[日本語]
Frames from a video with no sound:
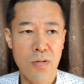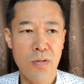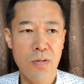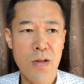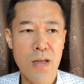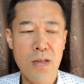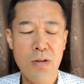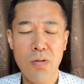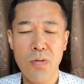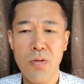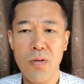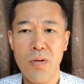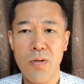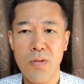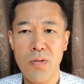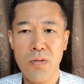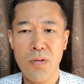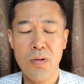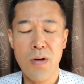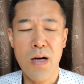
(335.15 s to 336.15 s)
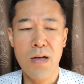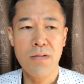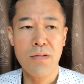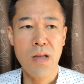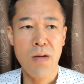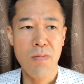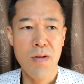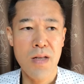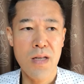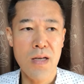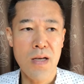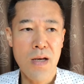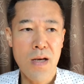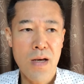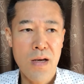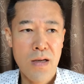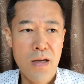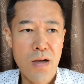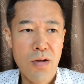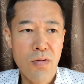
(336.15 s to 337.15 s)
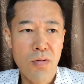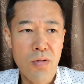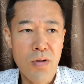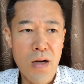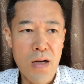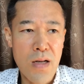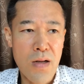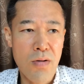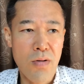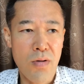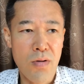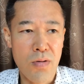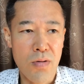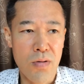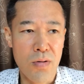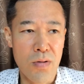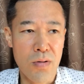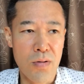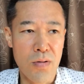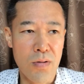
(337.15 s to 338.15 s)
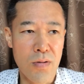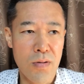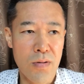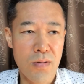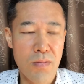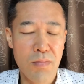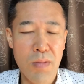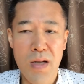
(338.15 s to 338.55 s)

で人と会うために結構お金をこう、